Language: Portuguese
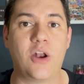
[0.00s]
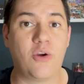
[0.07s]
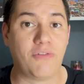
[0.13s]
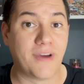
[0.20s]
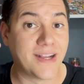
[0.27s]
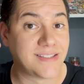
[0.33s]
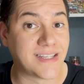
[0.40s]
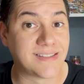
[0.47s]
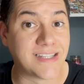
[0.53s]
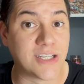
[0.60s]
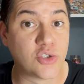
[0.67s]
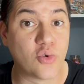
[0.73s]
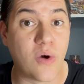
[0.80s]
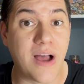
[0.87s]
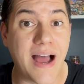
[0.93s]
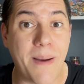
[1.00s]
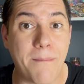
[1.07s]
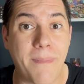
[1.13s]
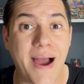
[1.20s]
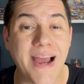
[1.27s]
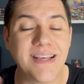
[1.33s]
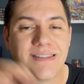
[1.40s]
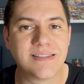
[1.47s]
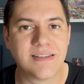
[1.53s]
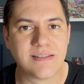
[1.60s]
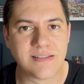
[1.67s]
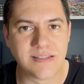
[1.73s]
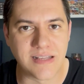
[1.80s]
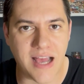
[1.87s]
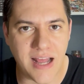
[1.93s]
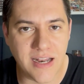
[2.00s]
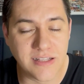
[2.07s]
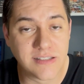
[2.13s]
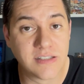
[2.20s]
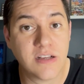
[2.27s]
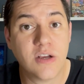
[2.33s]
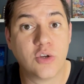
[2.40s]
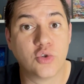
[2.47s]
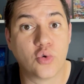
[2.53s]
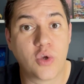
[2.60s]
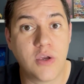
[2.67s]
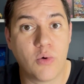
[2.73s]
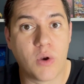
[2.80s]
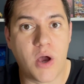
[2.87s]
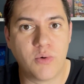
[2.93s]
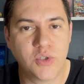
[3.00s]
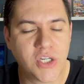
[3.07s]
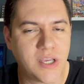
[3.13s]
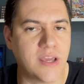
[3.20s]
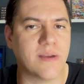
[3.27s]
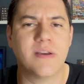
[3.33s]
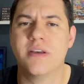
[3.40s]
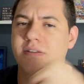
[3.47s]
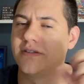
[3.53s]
Ele oferece acesso a mais salas do que o Lounge Key.